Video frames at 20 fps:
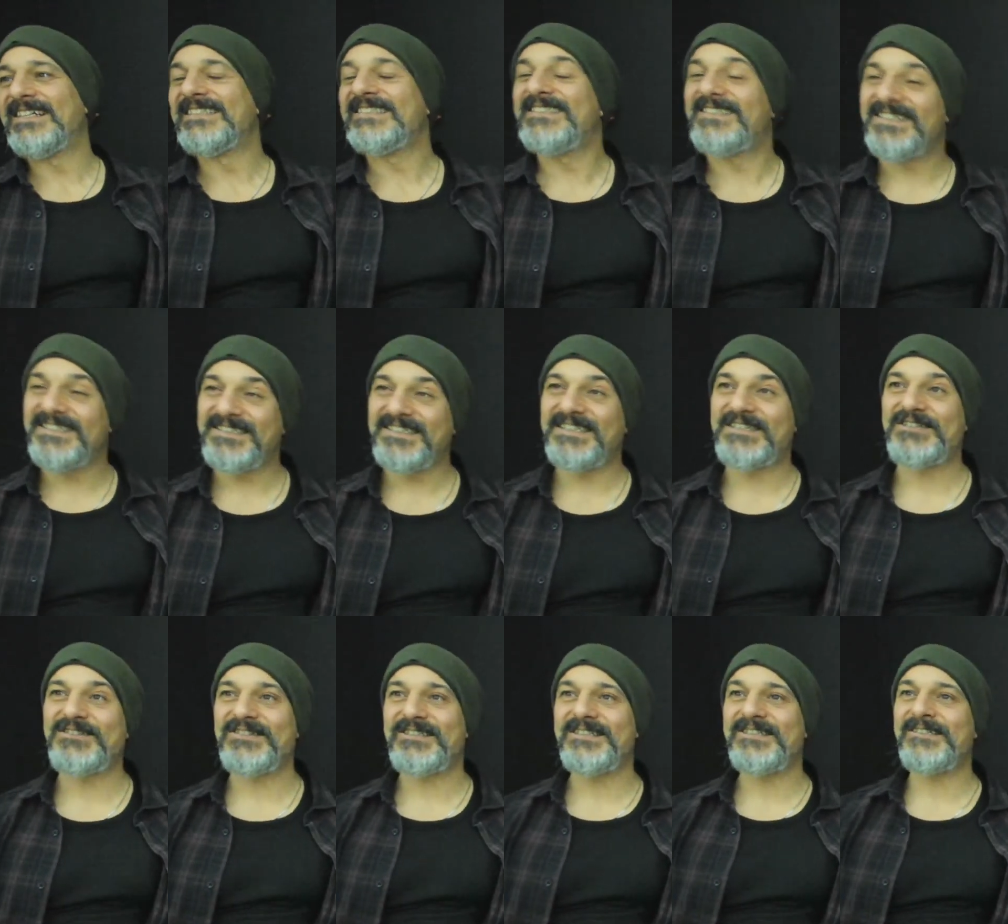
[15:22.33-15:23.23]

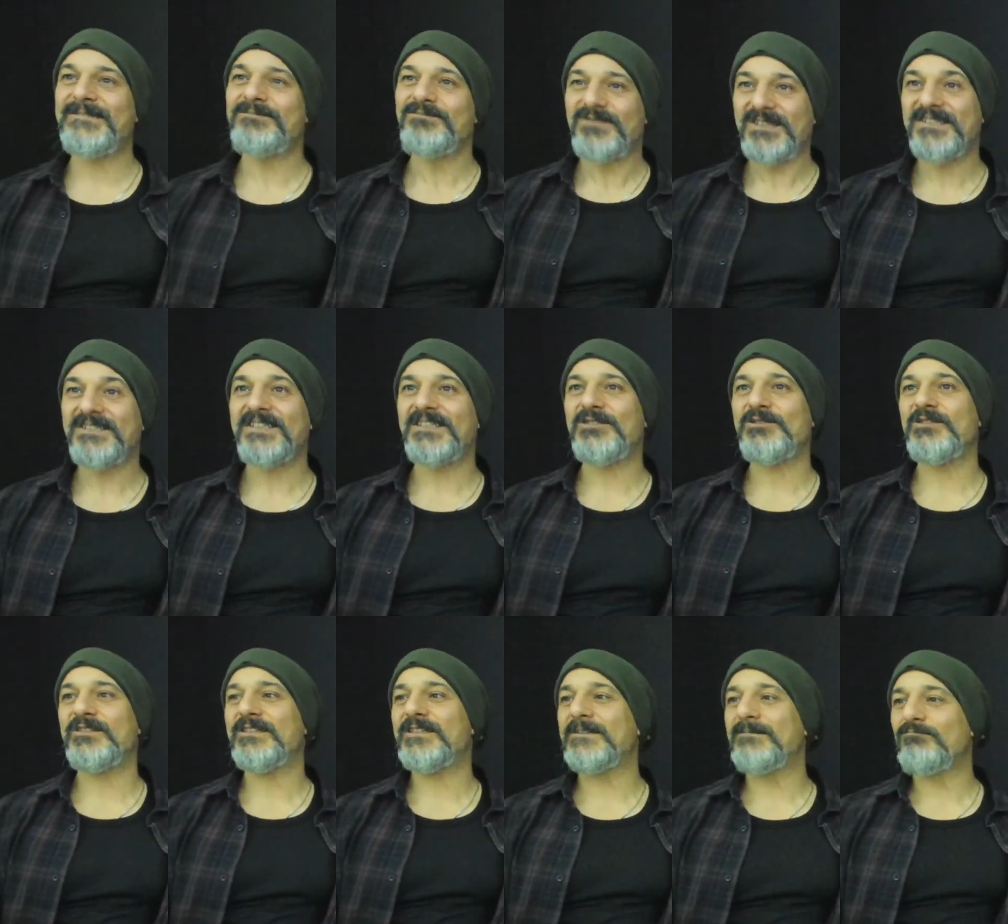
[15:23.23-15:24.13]
Teşekkür ederim. Teşekkür
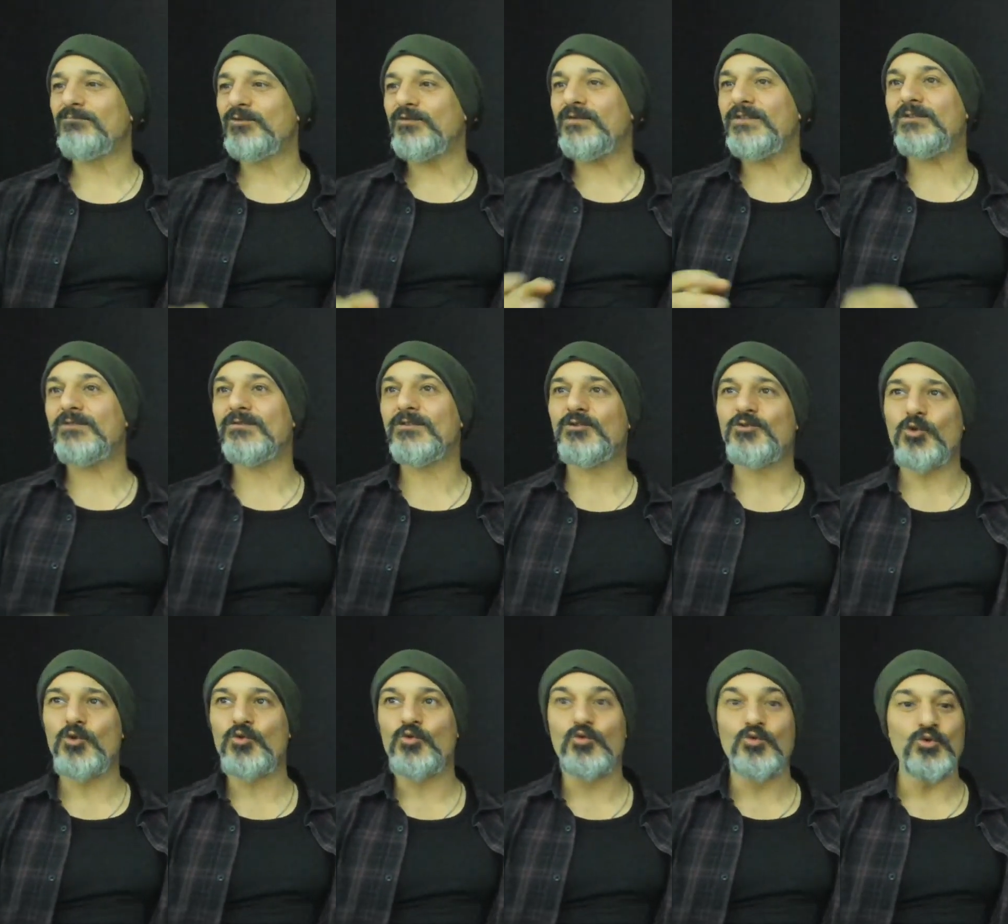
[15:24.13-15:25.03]
ederim. Bu videoda
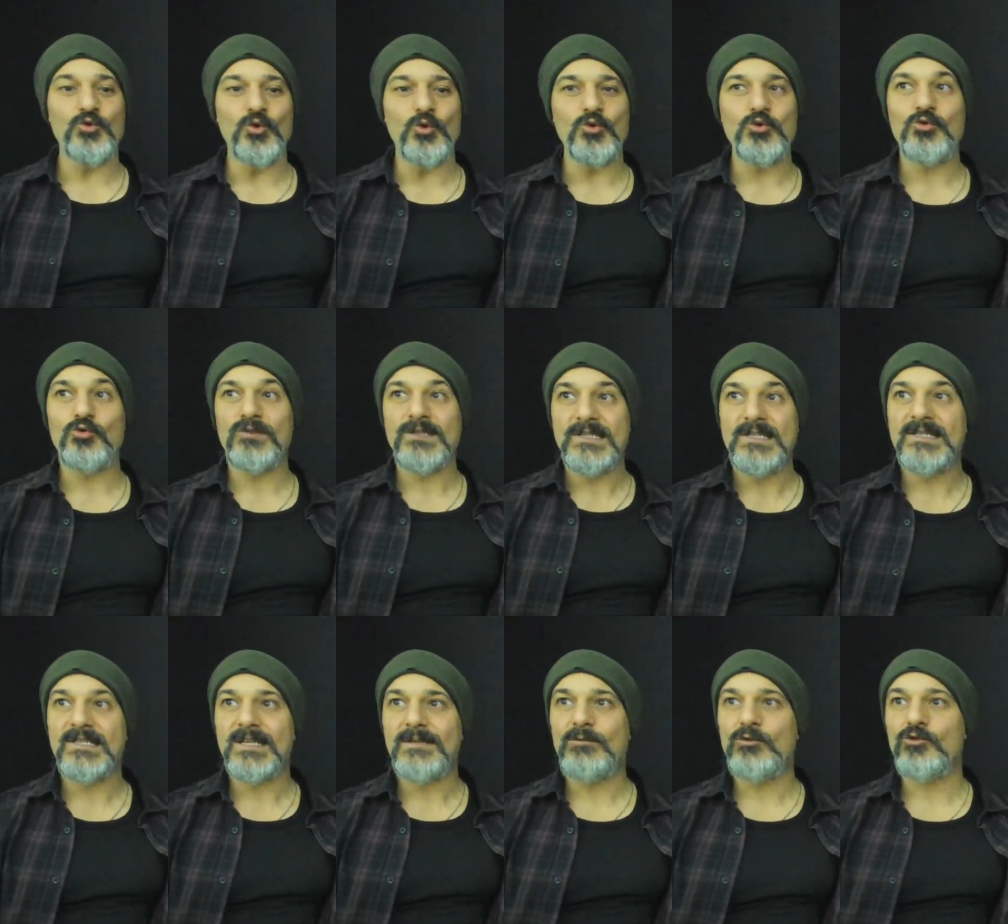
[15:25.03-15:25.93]
çok uzun olsun
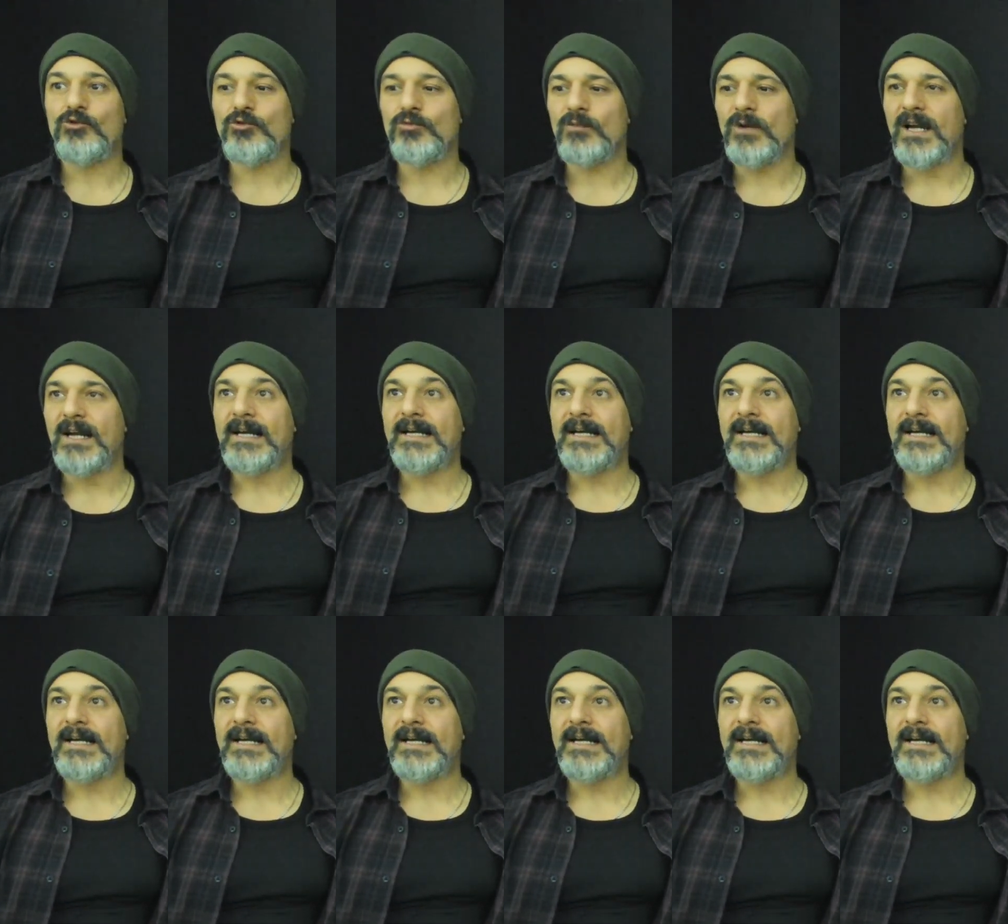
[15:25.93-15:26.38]
istemiyorum.